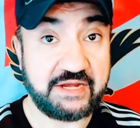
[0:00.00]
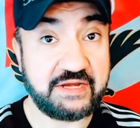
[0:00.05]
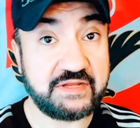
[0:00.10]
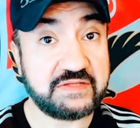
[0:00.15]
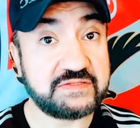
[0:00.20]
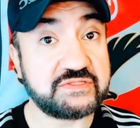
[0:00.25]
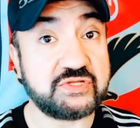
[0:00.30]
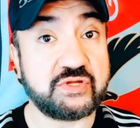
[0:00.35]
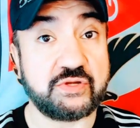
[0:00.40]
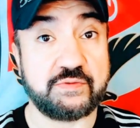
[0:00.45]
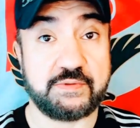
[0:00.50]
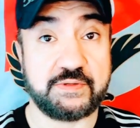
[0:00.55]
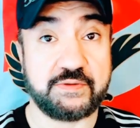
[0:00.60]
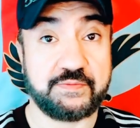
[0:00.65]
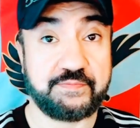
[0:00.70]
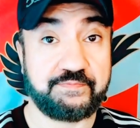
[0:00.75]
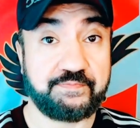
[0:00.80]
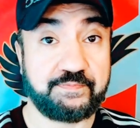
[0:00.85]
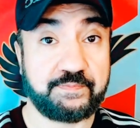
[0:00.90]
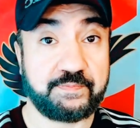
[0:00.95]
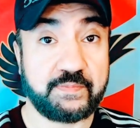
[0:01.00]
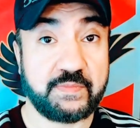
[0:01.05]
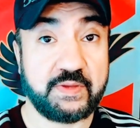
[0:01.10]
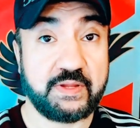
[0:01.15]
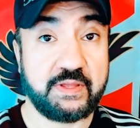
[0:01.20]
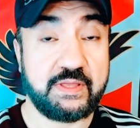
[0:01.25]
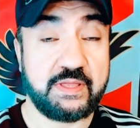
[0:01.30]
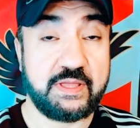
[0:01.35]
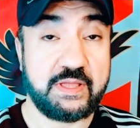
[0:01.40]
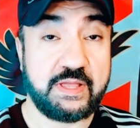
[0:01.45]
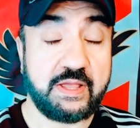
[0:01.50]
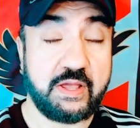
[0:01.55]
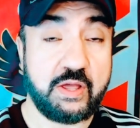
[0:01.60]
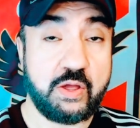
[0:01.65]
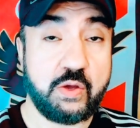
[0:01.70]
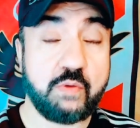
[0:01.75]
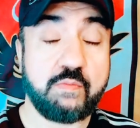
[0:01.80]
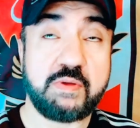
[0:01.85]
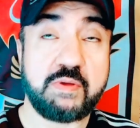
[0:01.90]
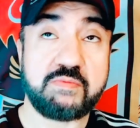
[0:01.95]
الإصابة
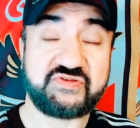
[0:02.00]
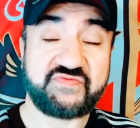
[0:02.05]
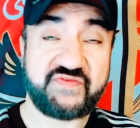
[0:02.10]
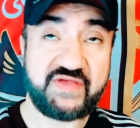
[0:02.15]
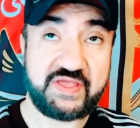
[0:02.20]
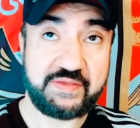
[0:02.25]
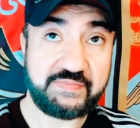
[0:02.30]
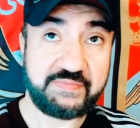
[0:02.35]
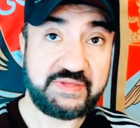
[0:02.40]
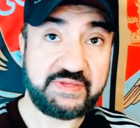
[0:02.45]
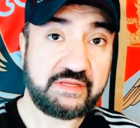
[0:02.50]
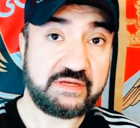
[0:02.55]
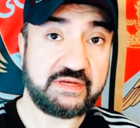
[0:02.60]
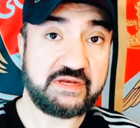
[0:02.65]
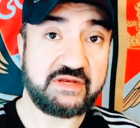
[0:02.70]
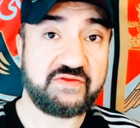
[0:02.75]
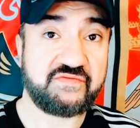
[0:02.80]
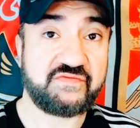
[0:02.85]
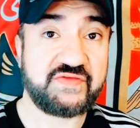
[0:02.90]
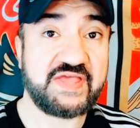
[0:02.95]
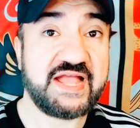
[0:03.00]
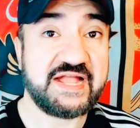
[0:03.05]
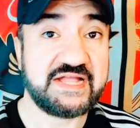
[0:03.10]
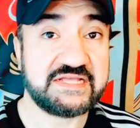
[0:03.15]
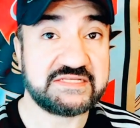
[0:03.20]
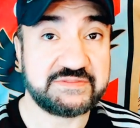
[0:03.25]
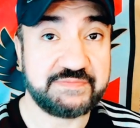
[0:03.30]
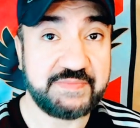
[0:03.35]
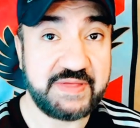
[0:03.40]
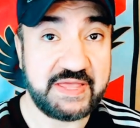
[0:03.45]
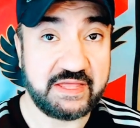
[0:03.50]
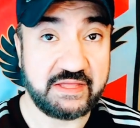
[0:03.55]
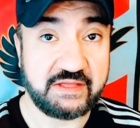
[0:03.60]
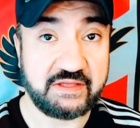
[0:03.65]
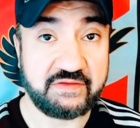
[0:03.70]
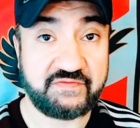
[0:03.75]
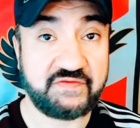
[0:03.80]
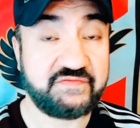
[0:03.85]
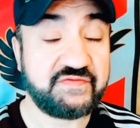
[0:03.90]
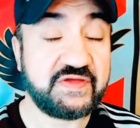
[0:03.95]
هما مش فاهمين إن في حاجة
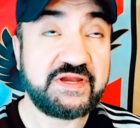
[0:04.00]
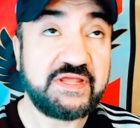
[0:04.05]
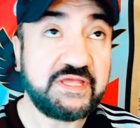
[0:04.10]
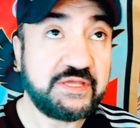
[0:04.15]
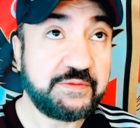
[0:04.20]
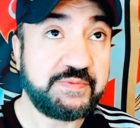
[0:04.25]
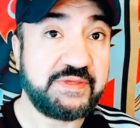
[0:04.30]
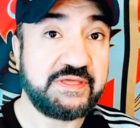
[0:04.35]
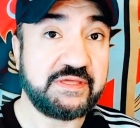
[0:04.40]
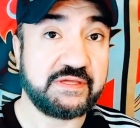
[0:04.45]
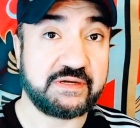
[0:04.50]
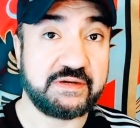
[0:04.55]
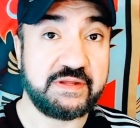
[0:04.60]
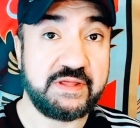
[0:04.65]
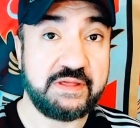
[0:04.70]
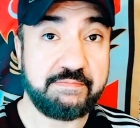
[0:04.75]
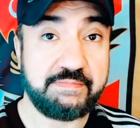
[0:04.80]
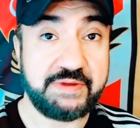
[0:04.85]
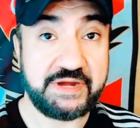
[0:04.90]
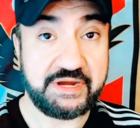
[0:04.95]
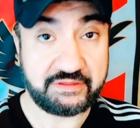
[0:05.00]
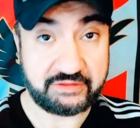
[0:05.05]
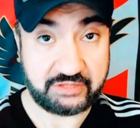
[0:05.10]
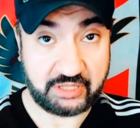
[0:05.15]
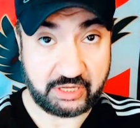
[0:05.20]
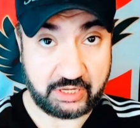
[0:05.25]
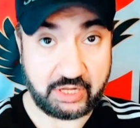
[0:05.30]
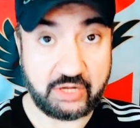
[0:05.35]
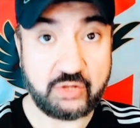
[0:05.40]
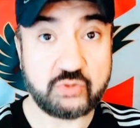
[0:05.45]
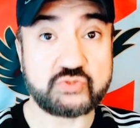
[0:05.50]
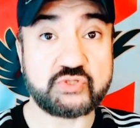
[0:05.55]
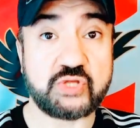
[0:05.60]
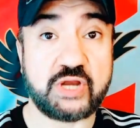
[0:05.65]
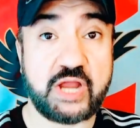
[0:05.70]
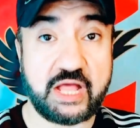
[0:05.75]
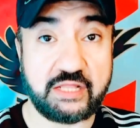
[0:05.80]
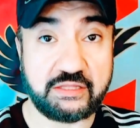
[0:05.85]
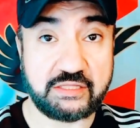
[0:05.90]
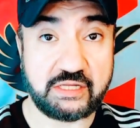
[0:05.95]
اسمها في فرق كبير بين التقلص
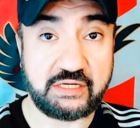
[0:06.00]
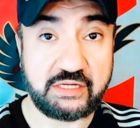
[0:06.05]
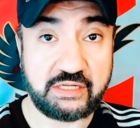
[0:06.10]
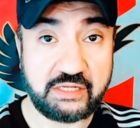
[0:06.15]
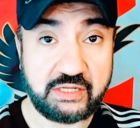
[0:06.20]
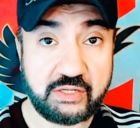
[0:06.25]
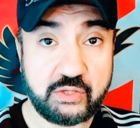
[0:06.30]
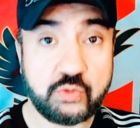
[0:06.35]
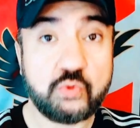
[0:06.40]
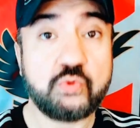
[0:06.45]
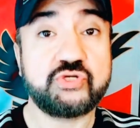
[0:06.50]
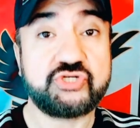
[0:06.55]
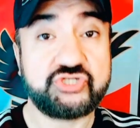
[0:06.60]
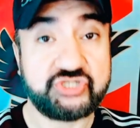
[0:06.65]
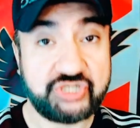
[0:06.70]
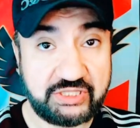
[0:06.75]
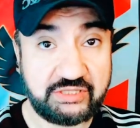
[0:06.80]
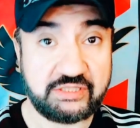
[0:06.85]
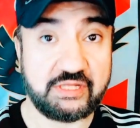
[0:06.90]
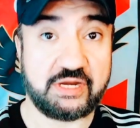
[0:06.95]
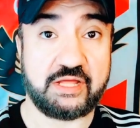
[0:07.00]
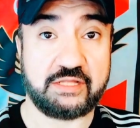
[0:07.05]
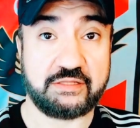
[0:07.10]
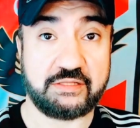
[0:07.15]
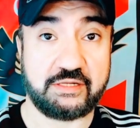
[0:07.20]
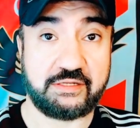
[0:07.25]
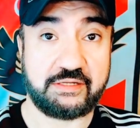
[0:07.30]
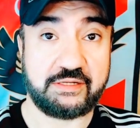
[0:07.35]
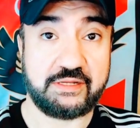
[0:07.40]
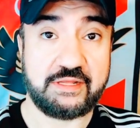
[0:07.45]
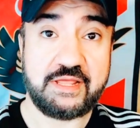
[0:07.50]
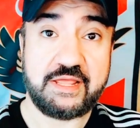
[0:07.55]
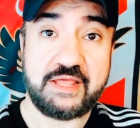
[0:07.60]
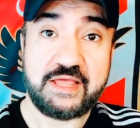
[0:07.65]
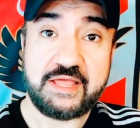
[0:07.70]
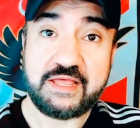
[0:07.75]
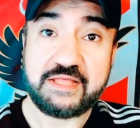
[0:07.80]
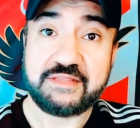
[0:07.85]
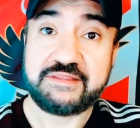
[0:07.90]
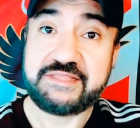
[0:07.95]
العضلي والشد العضلي
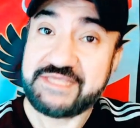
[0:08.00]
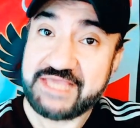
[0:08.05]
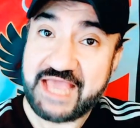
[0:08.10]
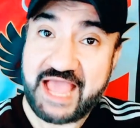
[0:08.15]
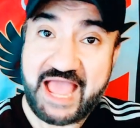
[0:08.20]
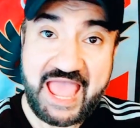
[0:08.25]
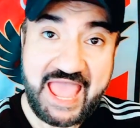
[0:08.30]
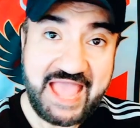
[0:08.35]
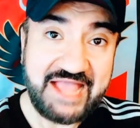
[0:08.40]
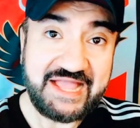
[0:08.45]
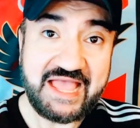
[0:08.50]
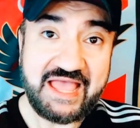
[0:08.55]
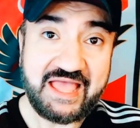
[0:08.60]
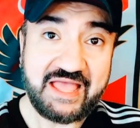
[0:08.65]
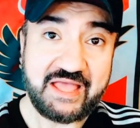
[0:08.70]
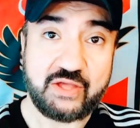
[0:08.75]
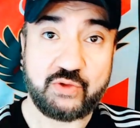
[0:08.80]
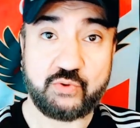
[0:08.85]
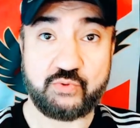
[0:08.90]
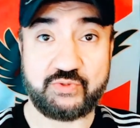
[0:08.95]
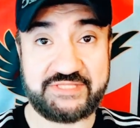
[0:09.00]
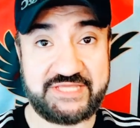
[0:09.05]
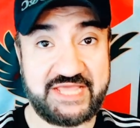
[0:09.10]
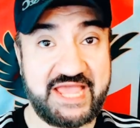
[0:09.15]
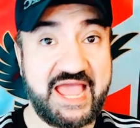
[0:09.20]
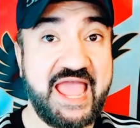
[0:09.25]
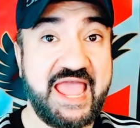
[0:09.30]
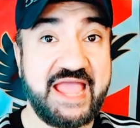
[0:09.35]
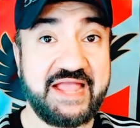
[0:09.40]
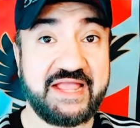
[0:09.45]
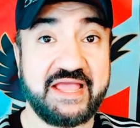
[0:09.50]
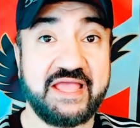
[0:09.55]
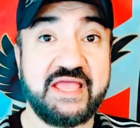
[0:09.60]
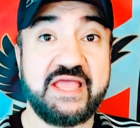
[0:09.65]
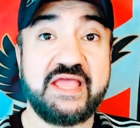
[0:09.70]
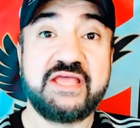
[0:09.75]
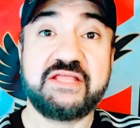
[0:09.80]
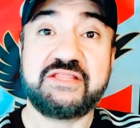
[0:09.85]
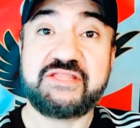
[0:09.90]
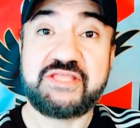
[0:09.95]
دي حاجة ودي حاجة
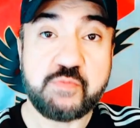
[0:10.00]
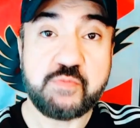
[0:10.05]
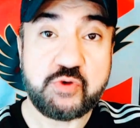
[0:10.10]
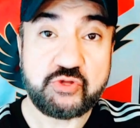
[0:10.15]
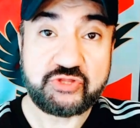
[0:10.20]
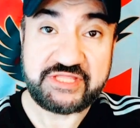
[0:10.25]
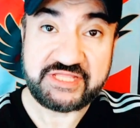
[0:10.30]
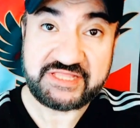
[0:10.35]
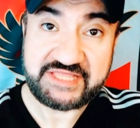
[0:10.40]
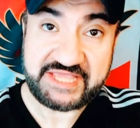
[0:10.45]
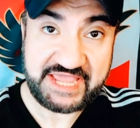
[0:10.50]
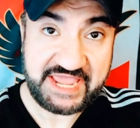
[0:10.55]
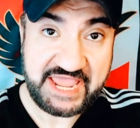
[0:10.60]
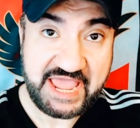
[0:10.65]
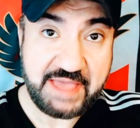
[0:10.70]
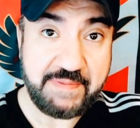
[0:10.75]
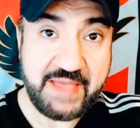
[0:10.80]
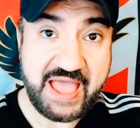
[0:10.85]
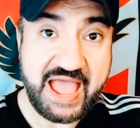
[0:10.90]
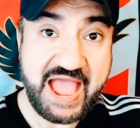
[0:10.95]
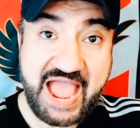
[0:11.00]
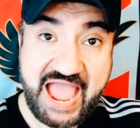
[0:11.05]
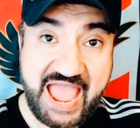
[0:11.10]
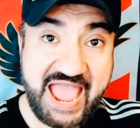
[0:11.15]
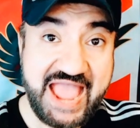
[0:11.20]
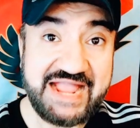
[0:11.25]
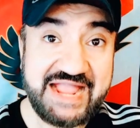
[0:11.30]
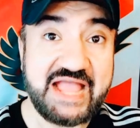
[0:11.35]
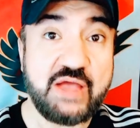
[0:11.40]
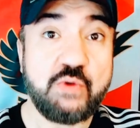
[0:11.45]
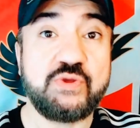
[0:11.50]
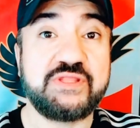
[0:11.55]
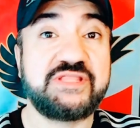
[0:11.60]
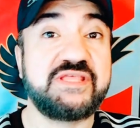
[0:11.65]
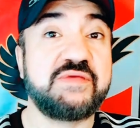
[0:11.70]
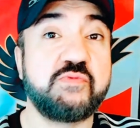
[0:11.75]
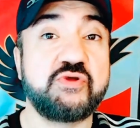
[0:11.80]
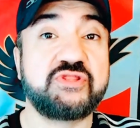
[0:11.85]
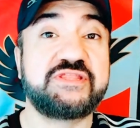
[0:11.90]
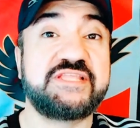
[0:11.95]
دي مدة غيابها حاجة
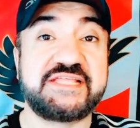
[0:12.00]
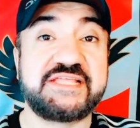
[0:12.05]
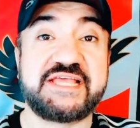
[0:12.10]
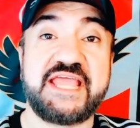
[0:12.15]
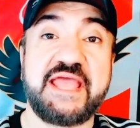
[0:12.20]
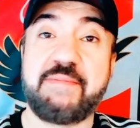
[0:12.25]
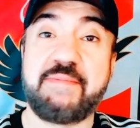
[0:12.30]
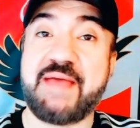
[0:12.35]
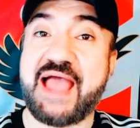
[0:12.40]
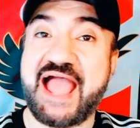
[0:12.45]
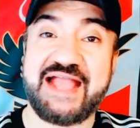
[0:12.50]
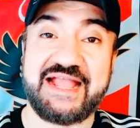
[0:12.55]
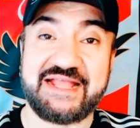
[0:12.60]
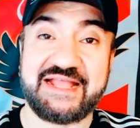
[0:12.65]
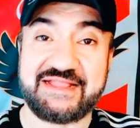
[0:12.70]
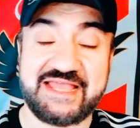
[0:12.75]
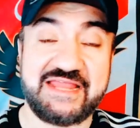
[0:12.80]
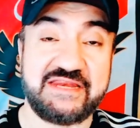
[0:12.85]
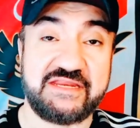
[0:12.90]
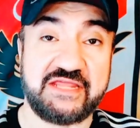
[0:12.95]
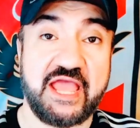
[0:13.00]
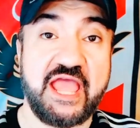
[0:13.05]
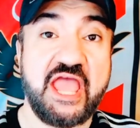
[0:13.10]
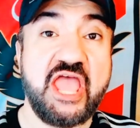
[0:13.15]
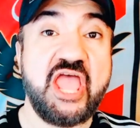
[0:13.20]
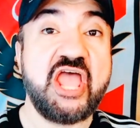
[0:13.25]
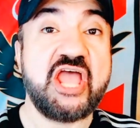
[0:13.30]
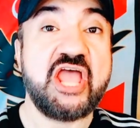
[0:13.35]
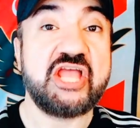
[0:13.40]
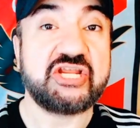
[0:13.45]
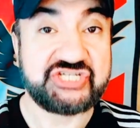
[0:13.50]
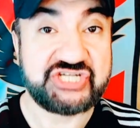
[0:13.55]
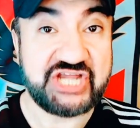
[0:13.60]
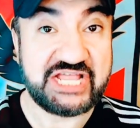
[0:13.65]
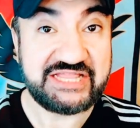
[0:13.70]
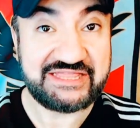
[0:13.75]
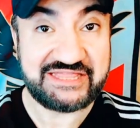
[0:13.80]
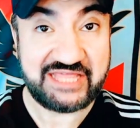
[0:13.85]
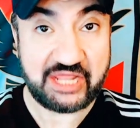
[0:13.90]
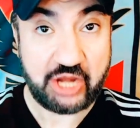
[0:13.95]
ودي مدة غيابها حاجة تانية
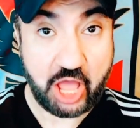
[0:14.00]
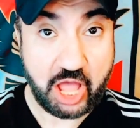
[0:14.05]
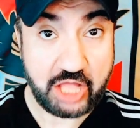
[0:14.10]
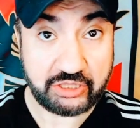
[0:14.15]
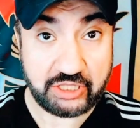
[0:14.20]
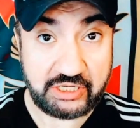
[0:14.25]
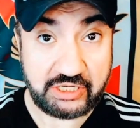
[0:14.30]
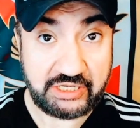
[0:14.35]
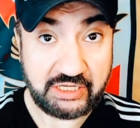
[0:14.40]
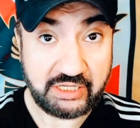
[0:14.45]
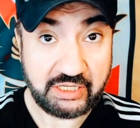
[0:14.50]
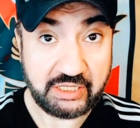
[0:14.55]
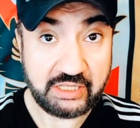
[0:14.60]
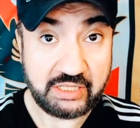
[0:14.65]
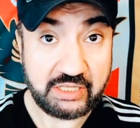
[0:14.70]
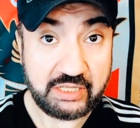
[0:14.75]
الشد العضلي